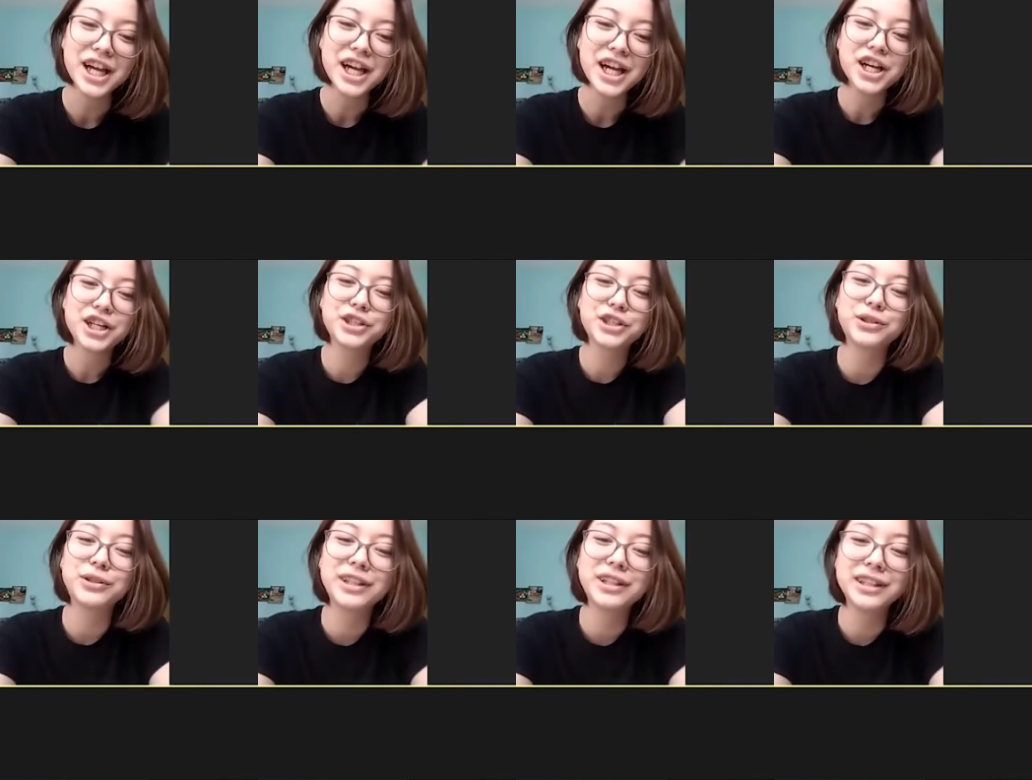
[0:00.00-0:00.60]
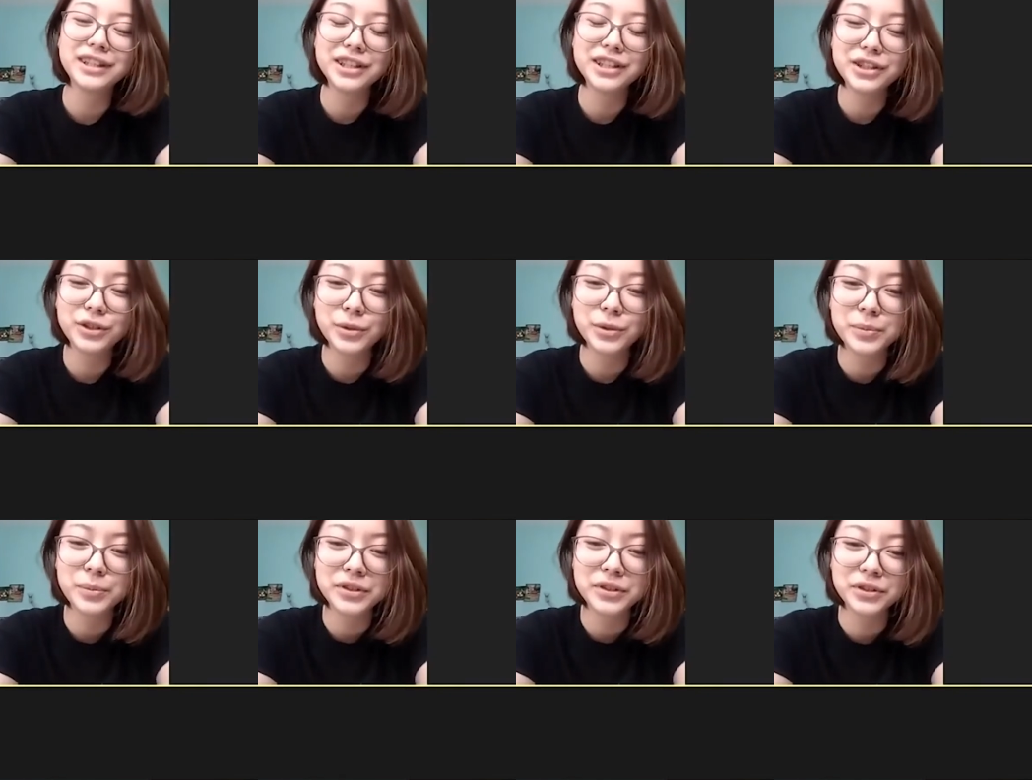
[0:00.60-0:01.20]
что для нас,
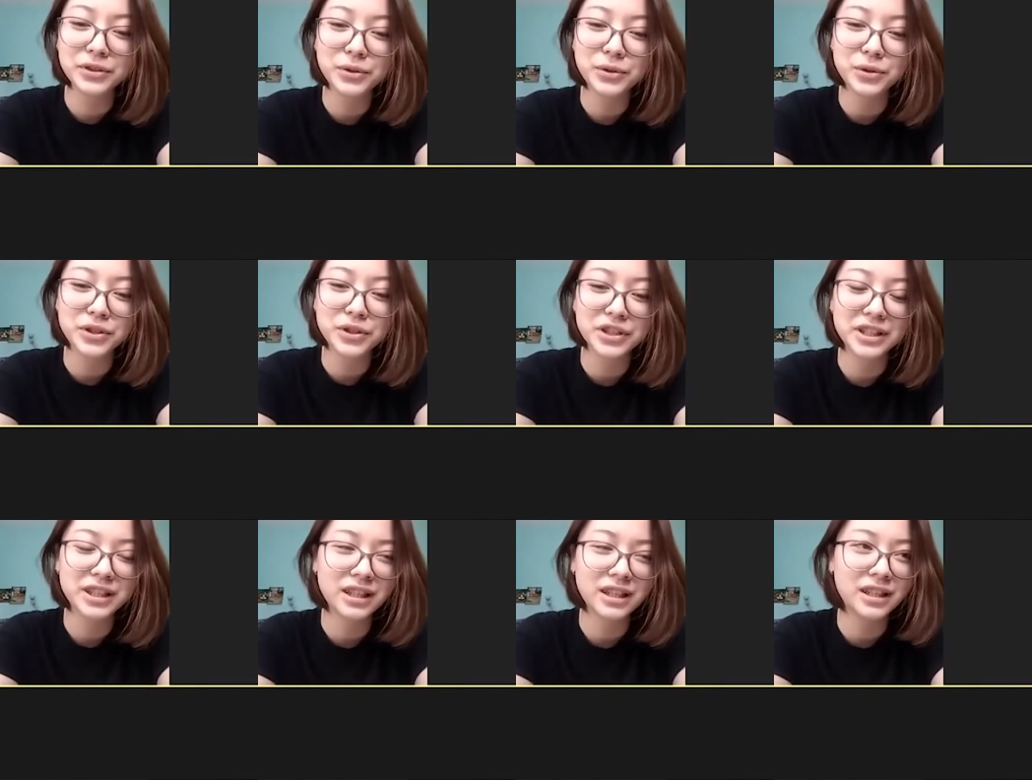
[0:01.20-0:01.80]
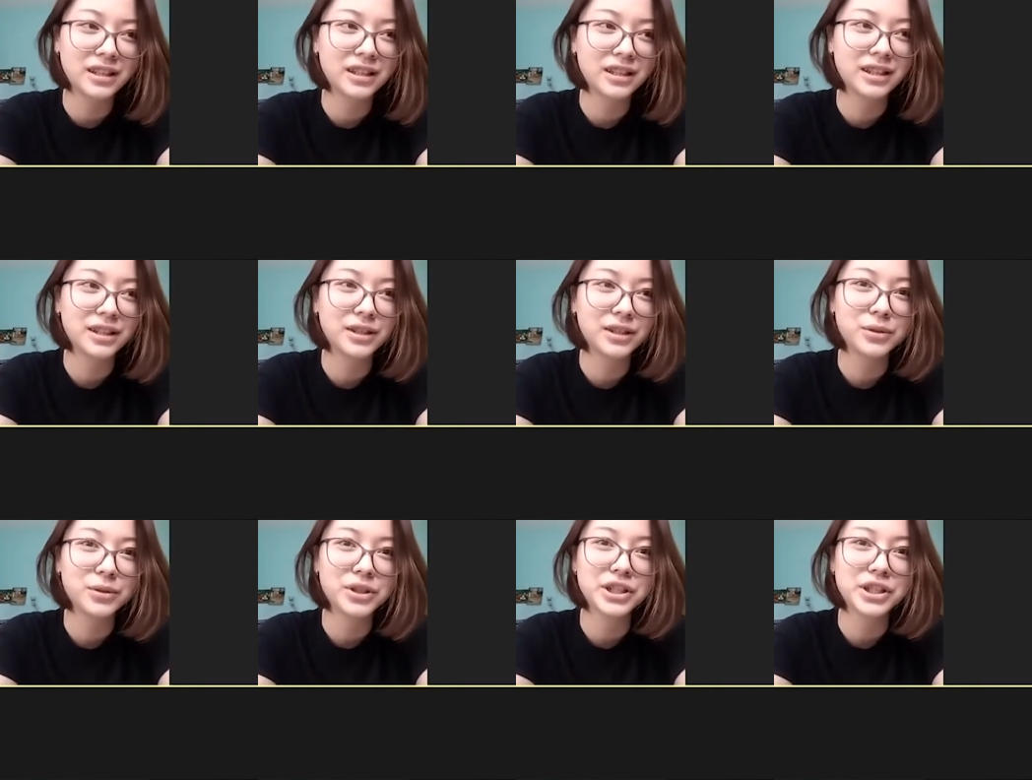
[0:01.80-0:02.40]
собственно, тоже
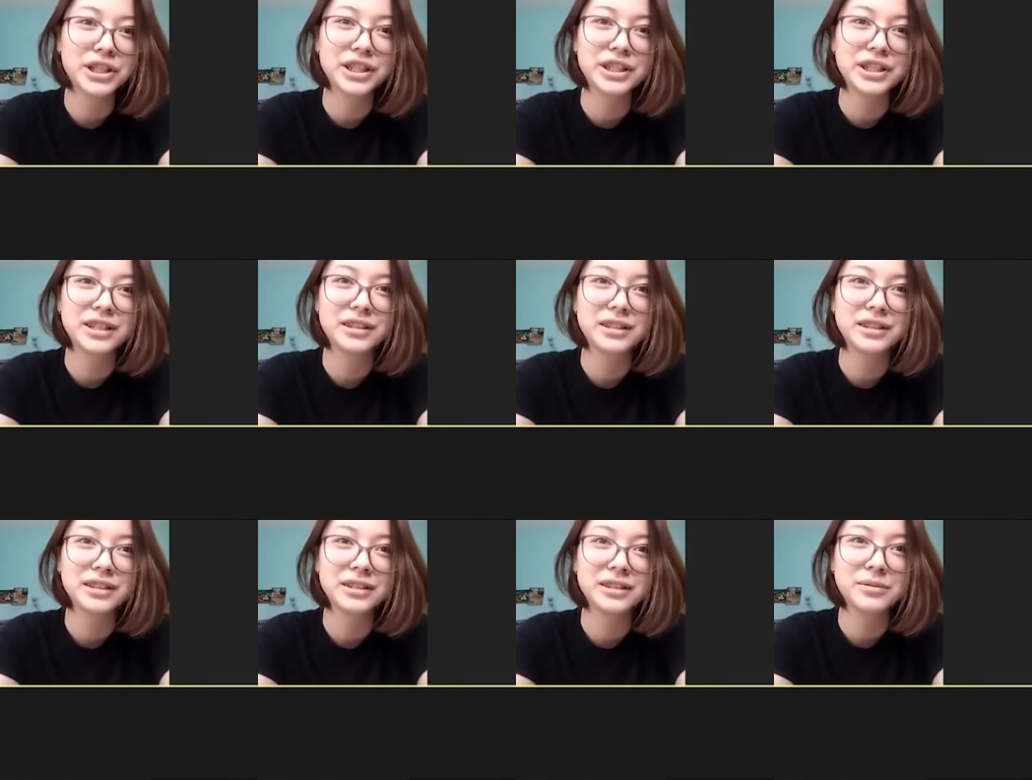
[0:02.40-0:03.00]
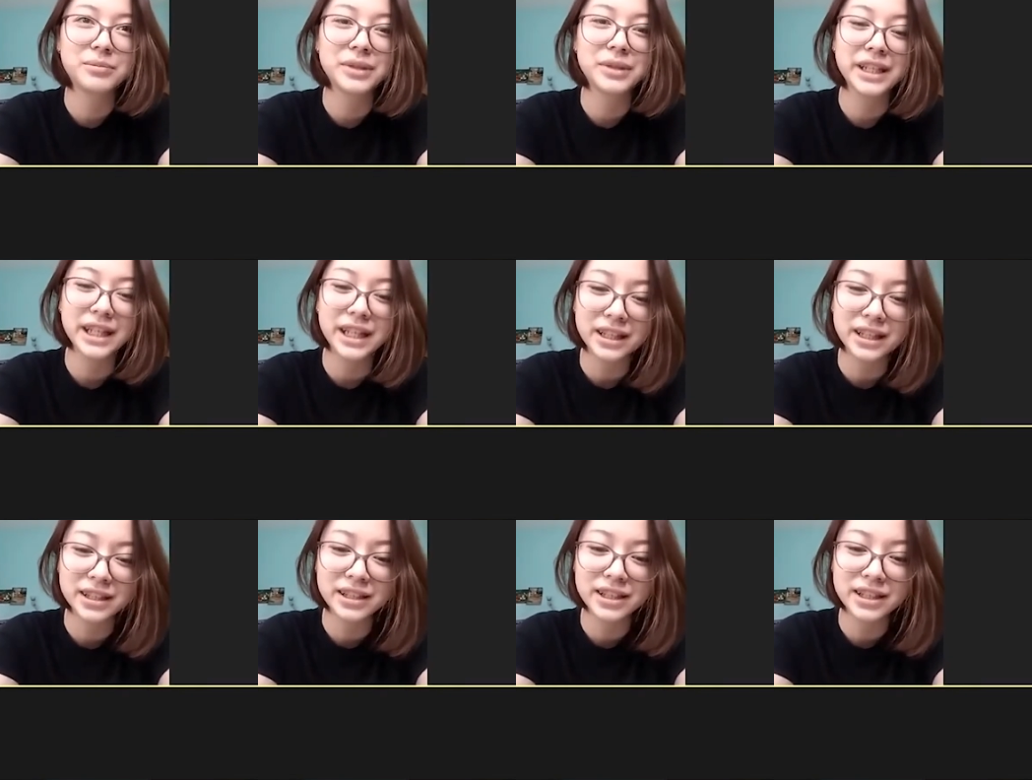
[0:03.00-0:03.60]
стало очень
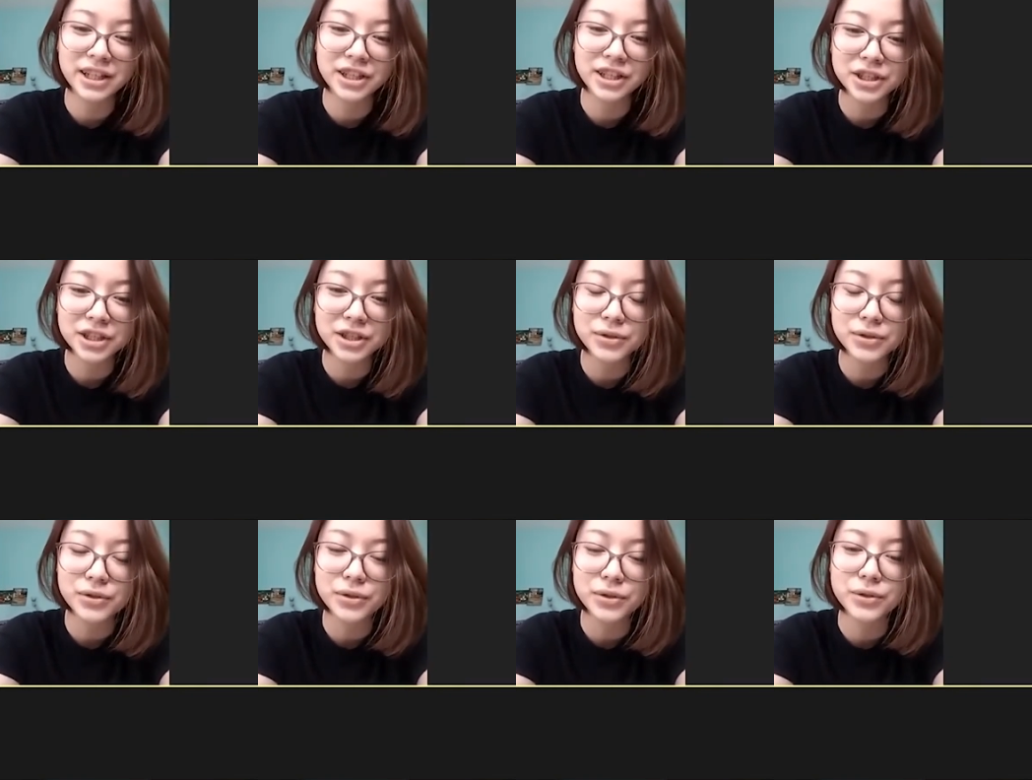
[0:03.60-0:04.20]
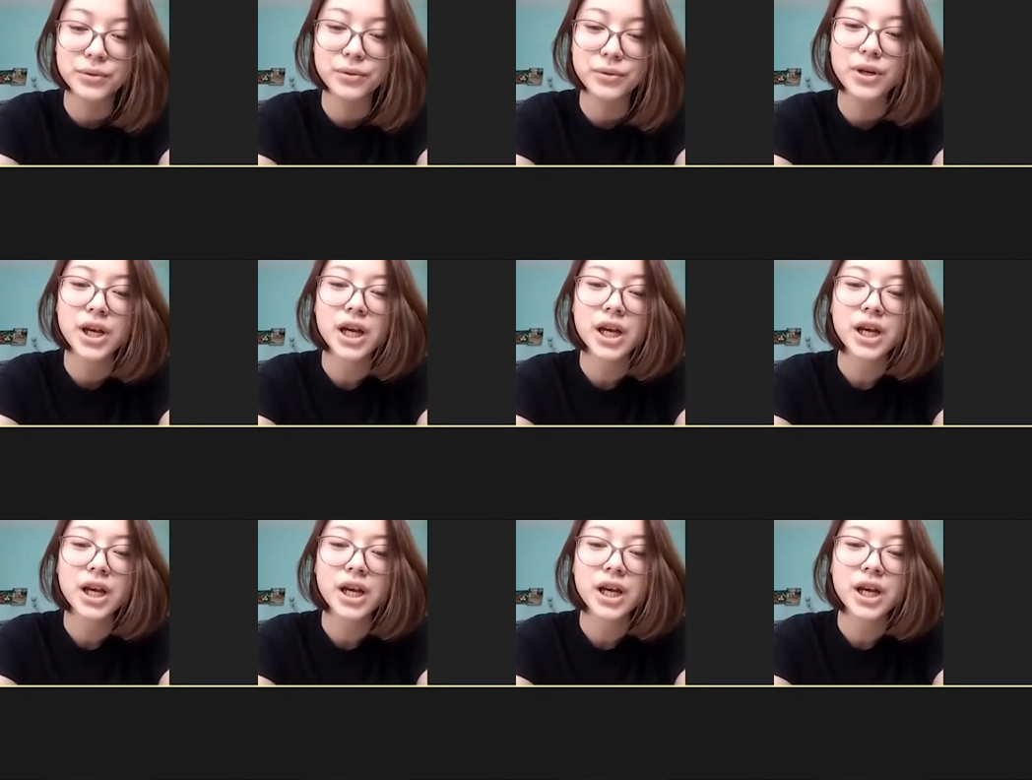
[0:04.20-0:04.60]
приятной неожиданностью.